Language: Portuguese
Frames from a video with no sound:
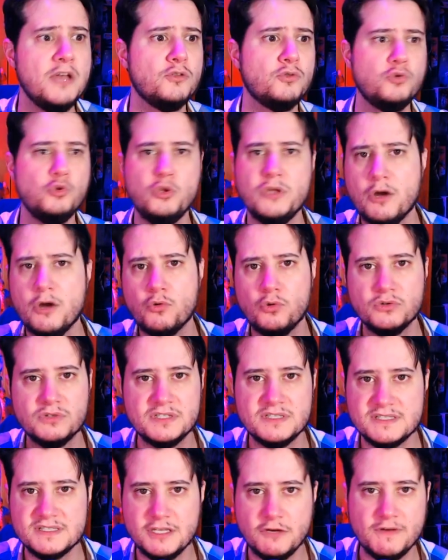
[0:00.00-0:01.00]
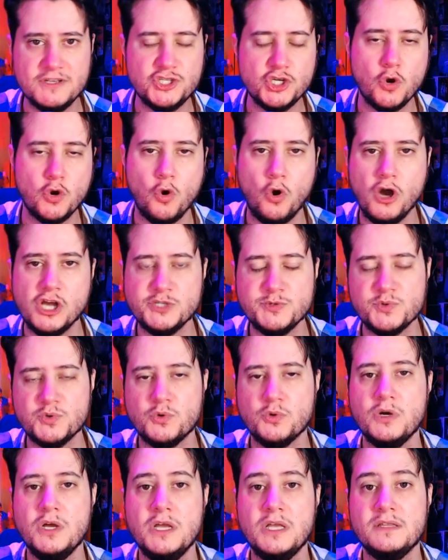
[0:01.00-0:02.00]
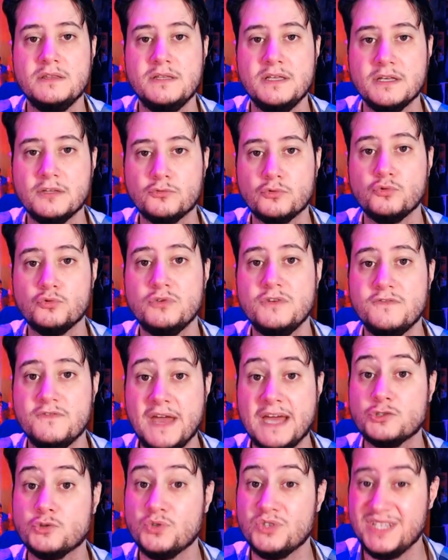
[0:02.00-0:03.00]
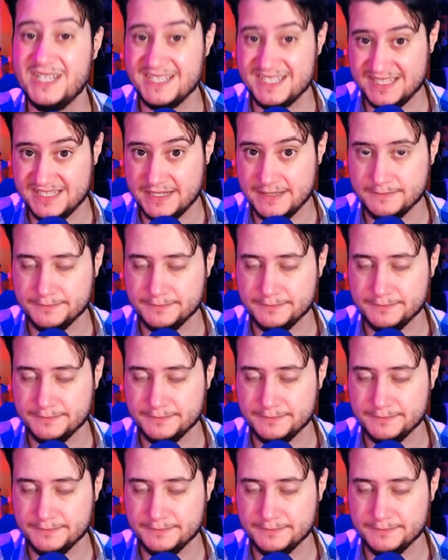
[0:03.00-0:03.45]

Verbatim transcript: tudo que aconteceu é de cósmico dentro do universo DC.